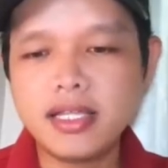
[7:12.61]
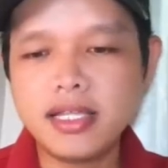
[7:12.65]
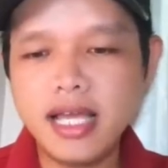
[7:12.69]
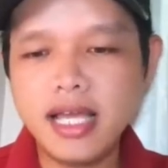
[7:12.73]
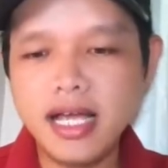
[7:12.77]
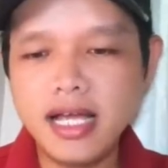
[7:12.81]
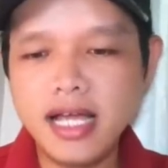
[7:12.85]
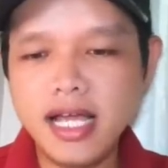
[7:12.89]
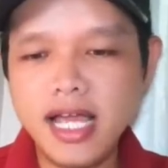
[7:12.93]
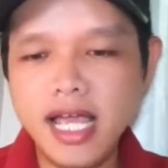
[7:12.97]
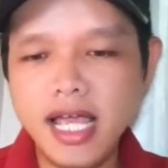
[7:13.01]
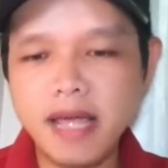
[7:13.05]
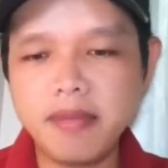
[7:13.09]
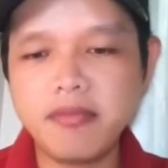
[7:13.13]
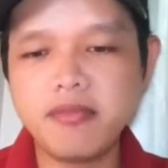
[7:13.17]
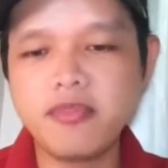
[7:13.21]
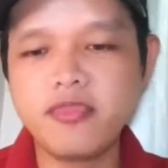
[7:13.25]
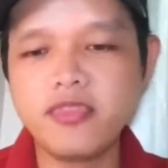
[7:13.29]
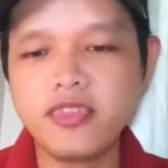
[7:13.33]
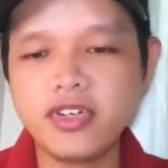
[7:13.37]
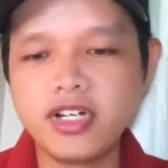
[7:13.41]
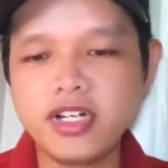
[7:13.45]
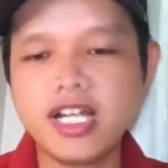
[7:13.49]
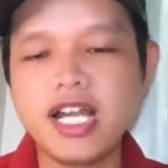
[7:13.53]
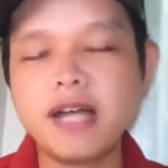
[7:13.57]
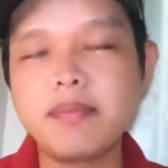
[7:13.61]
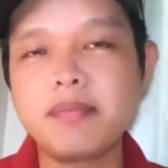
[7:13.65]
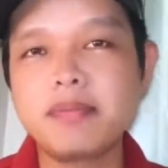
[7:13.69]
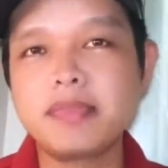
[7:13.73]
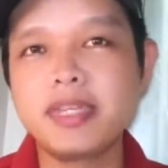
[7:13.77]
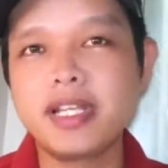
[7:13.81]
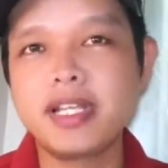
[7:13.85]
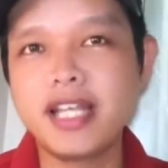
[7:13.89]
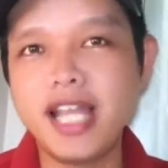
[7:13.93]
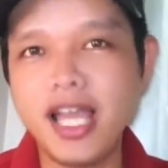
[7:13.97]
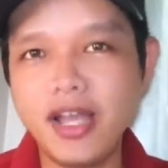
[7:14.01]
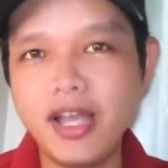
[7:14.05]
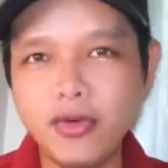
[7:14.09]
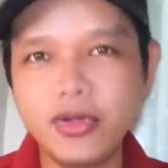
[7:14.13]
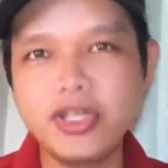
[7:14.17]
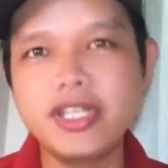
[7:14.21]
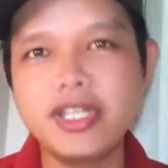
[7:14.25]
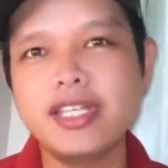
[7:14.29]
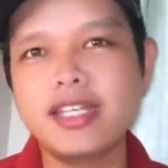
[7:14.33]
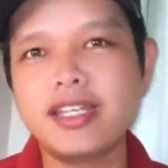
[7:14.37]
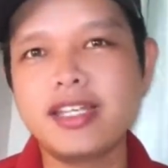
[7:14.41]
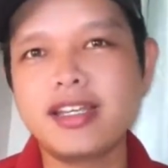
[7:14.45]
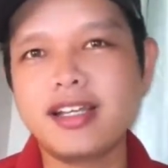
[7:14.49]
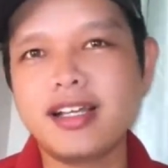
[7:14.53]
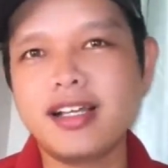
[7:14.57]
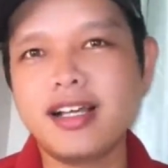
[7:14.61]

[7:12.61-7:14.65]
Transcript: thăng hàm vượt cấp lên đại úy.